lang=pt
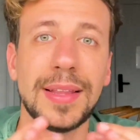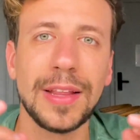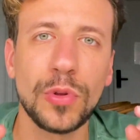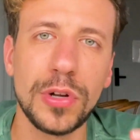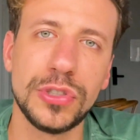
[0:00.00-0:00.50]
até
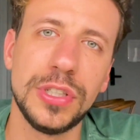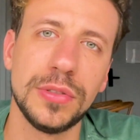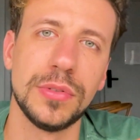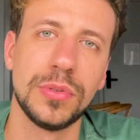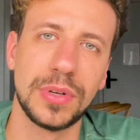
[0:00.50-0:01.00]

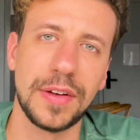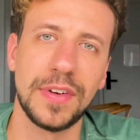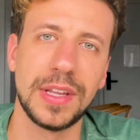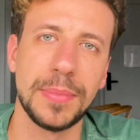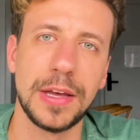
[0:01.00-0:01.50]
todinho no
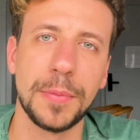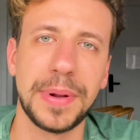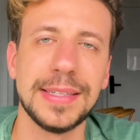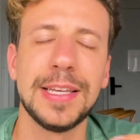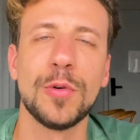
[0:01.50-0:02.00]
café da manhã
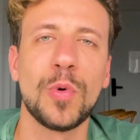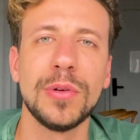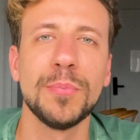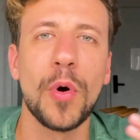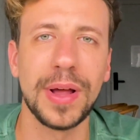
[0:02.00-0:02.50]
para dizer o
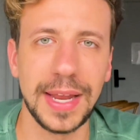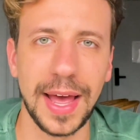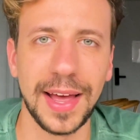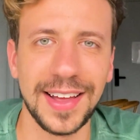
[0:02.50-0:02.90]
quão bom ele é.